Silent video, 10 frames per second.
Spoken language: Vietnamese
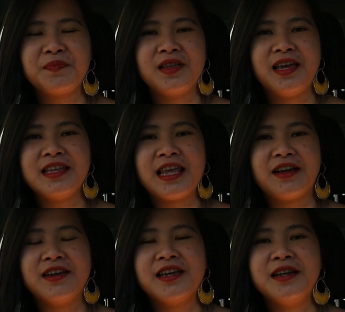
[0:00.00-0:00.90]
Thì anh
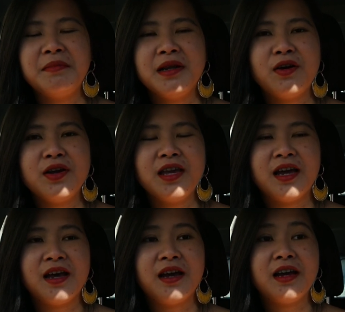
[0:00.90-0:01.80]
chàng người Kinh mới nói
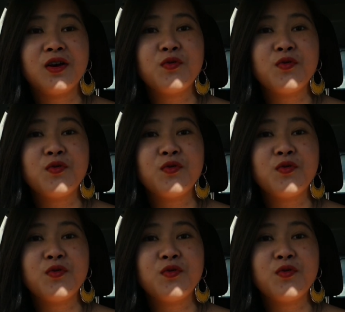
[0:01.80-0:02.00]
uh,